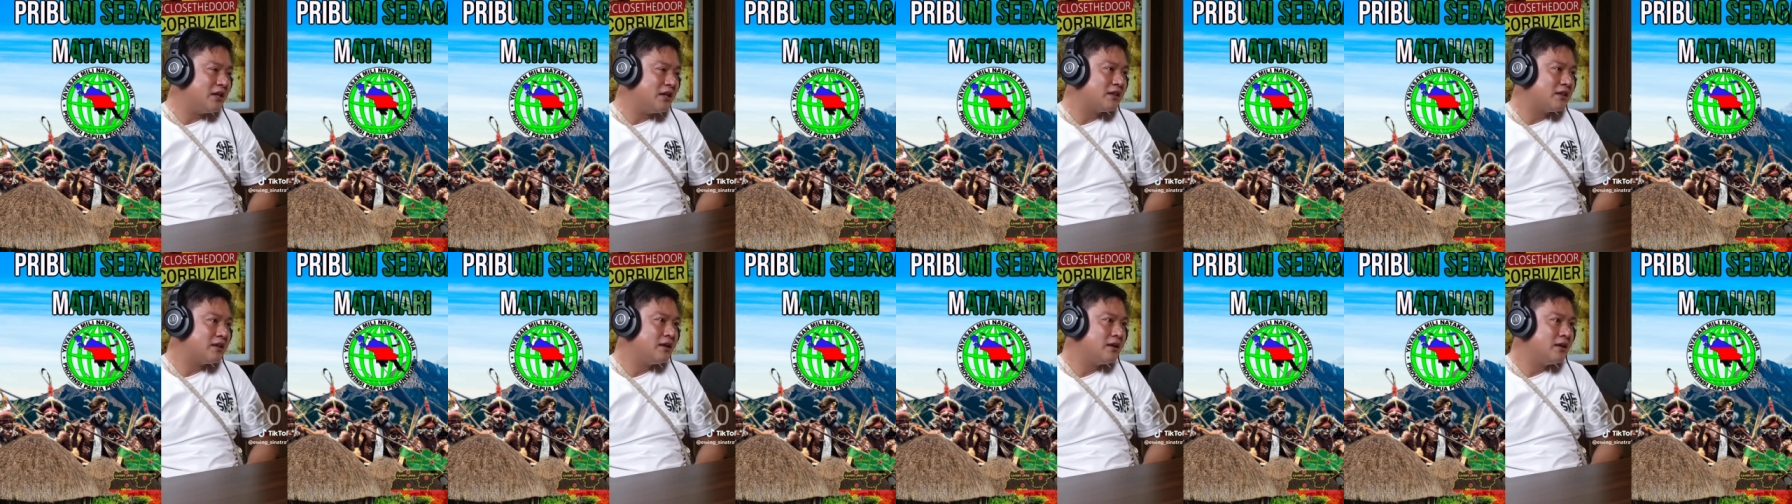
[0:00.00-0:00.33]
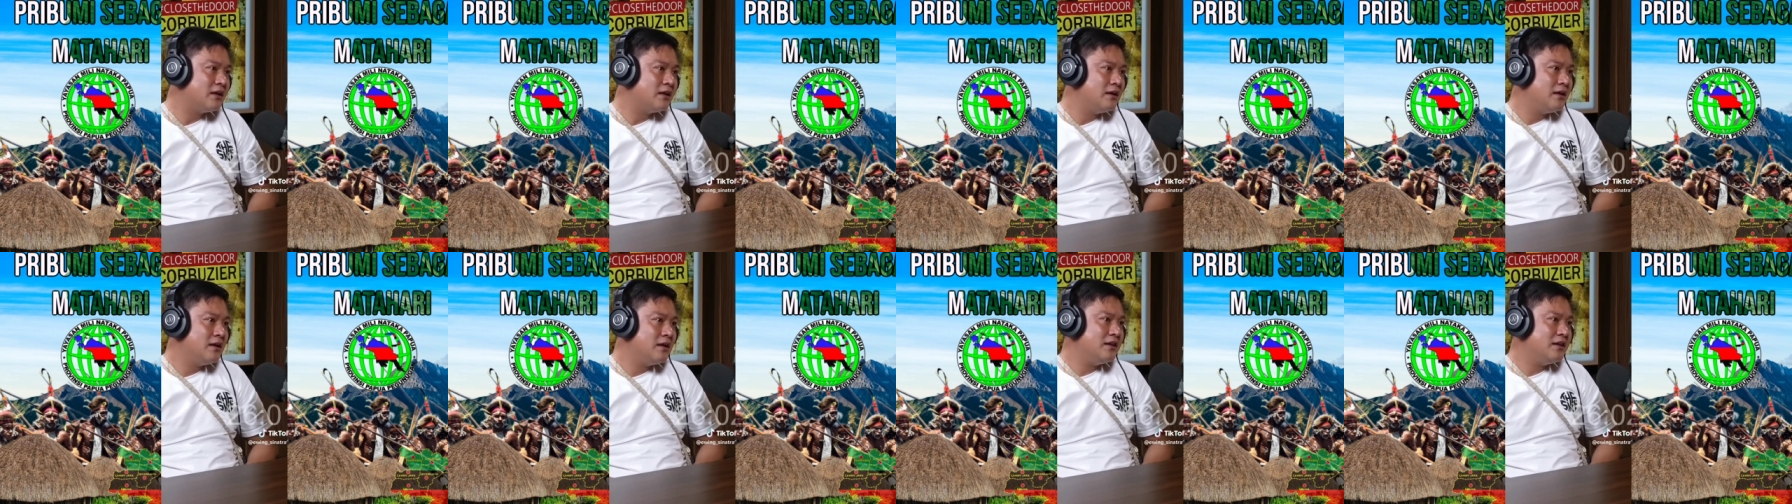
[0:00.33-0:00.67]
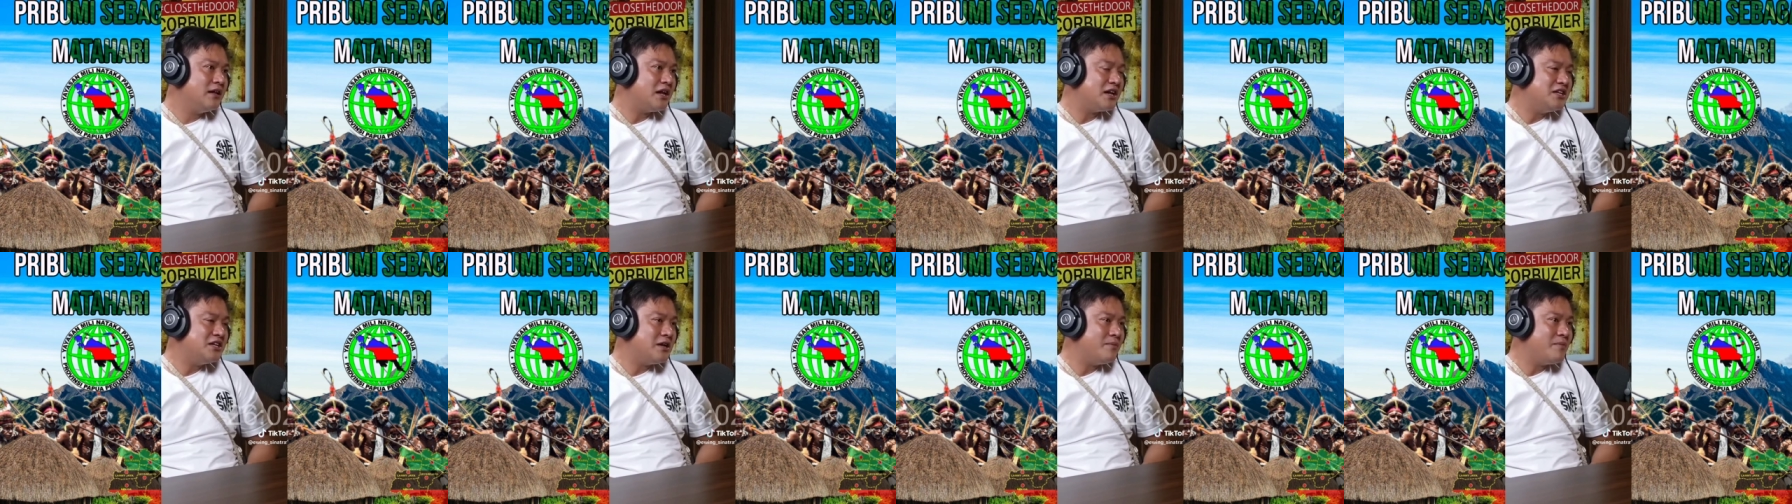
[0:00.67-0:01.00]
Ded
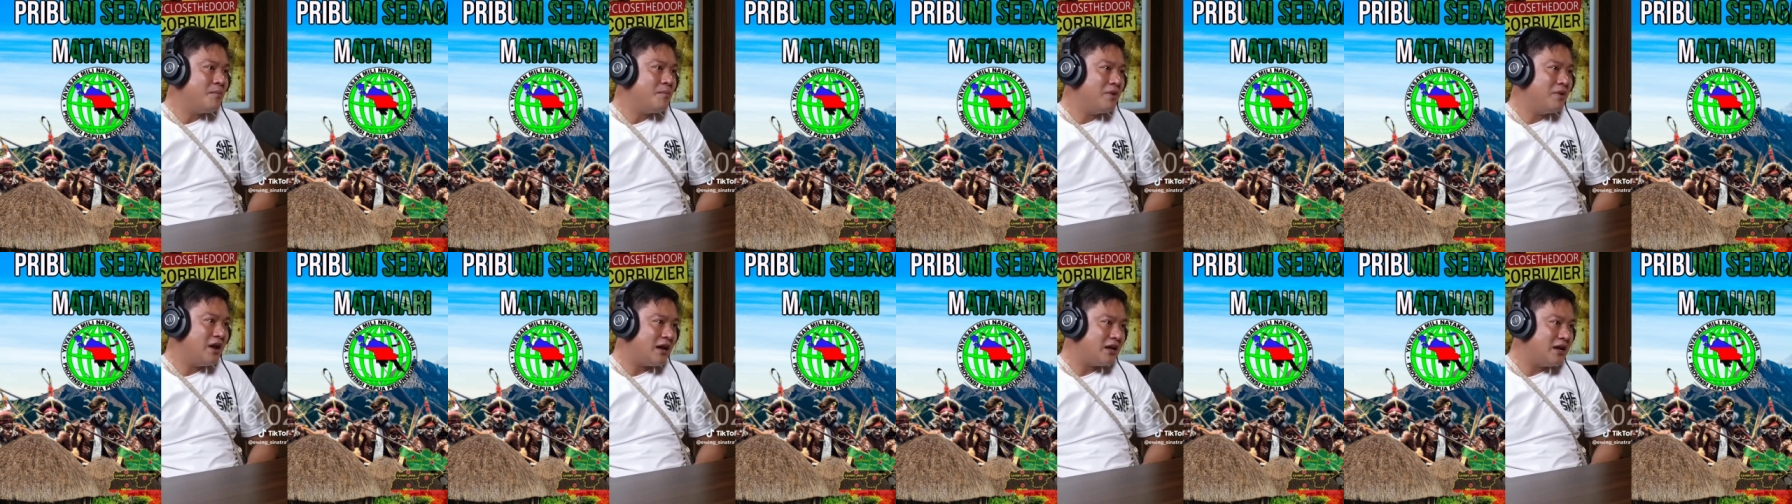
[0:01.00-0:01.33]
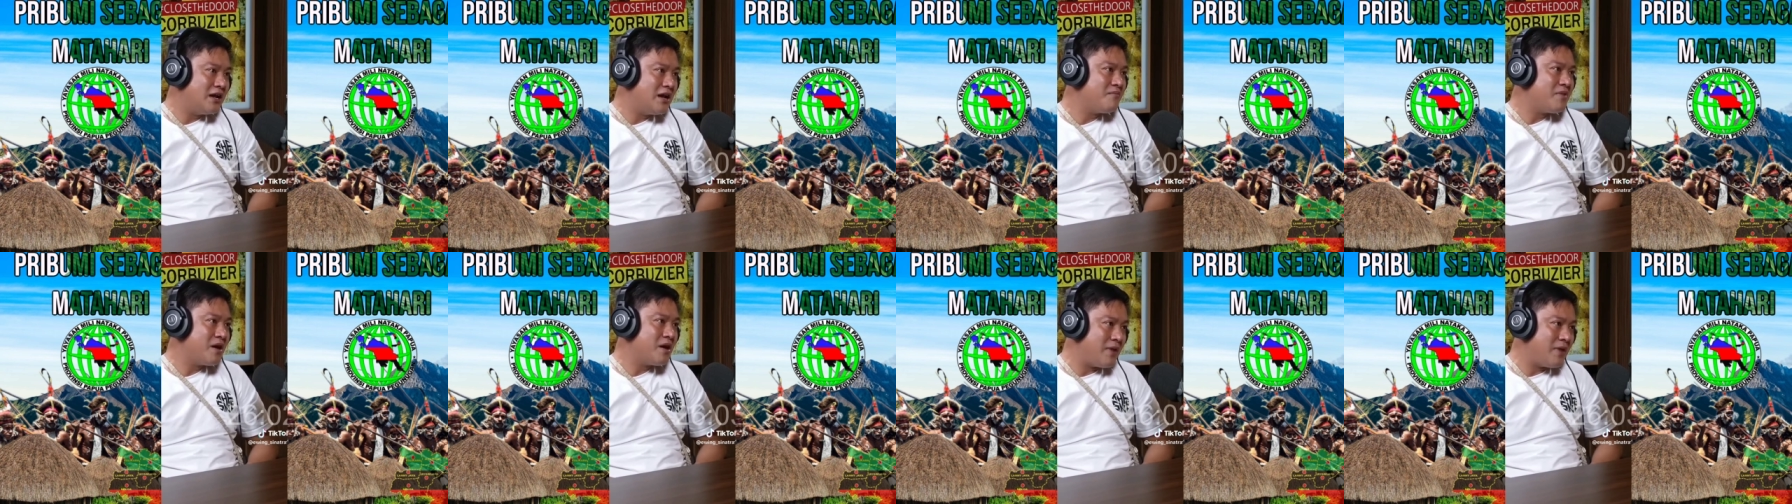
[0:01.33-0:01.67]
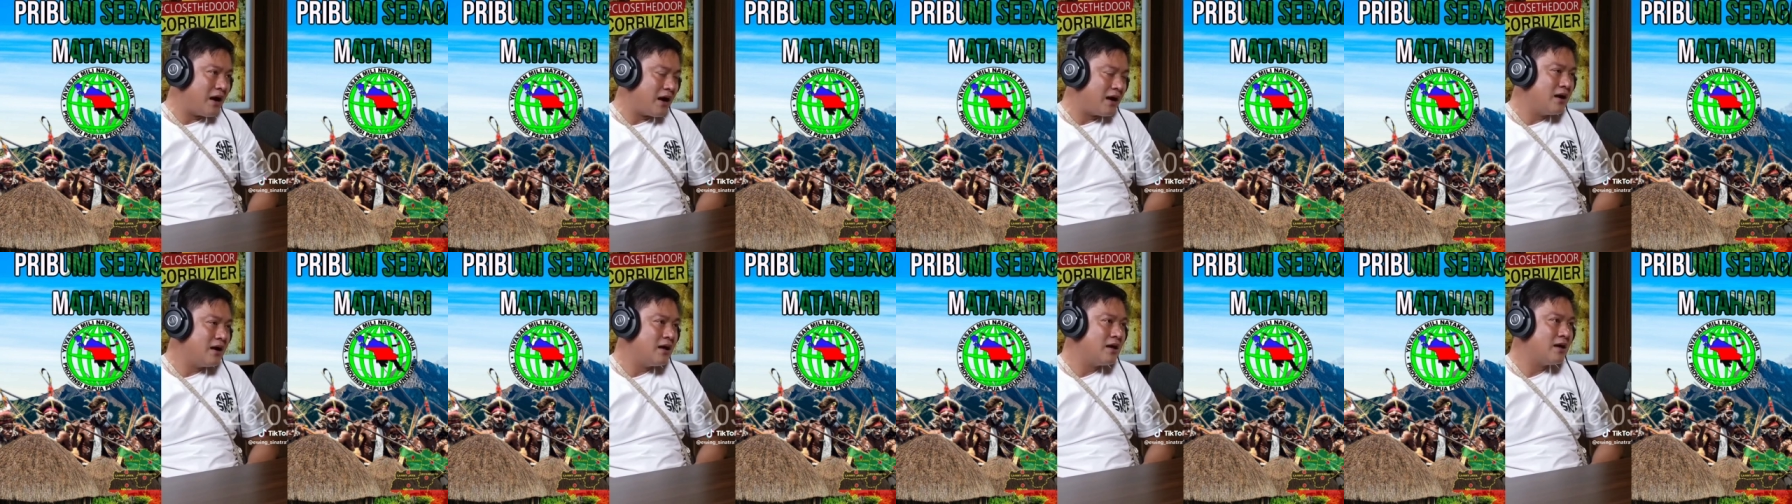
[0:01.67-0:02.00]
dari zaman Belanda
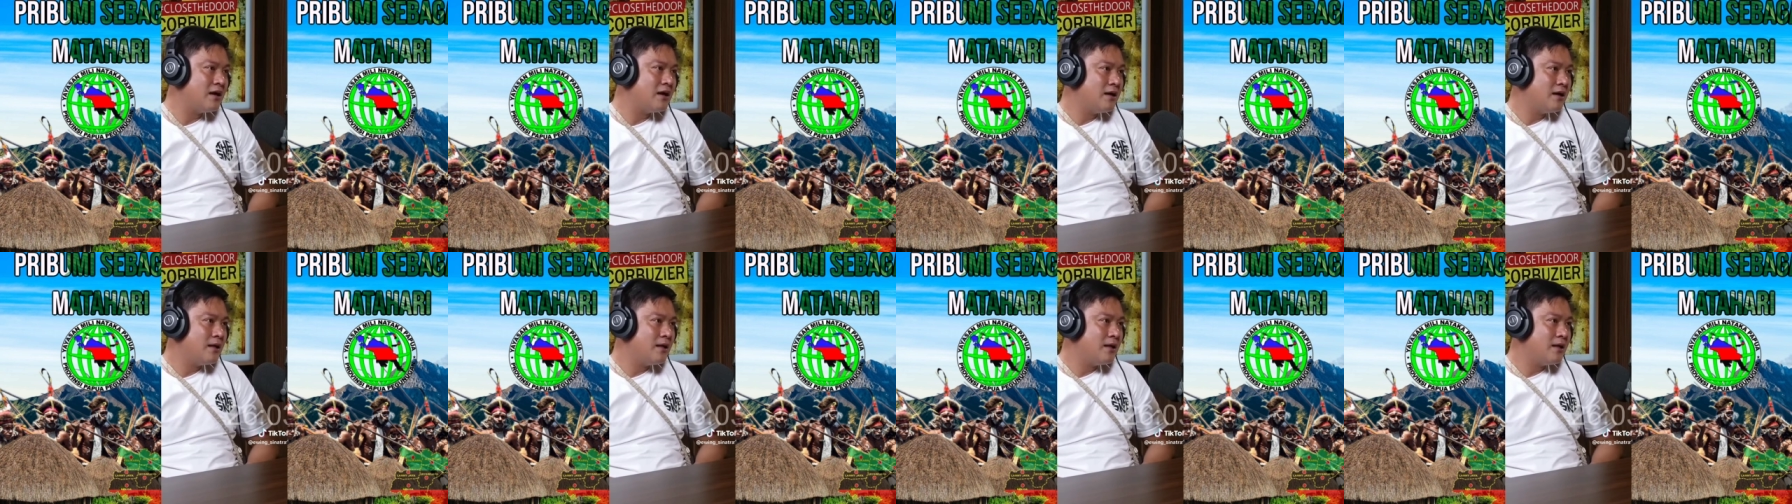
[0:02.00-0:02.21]
memang